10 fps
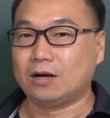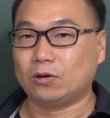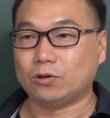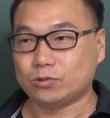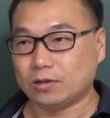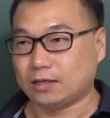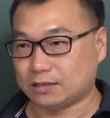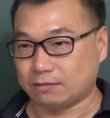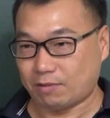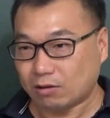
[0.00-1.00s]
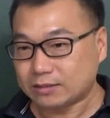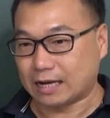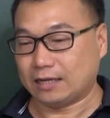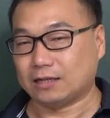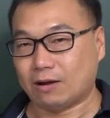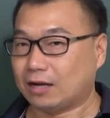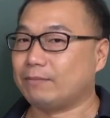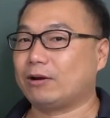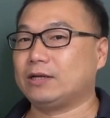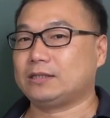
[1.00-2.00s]
如果说你是没有讲义的话，那也
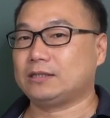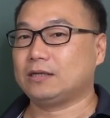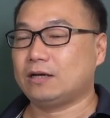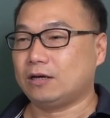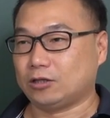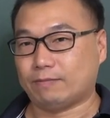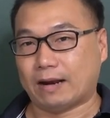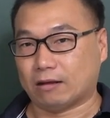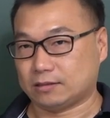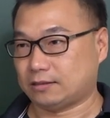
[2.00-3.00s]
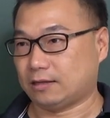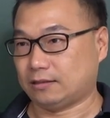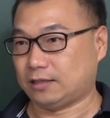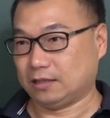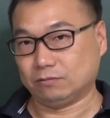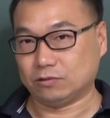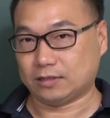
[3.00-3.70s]
没关系，你就把老师的题目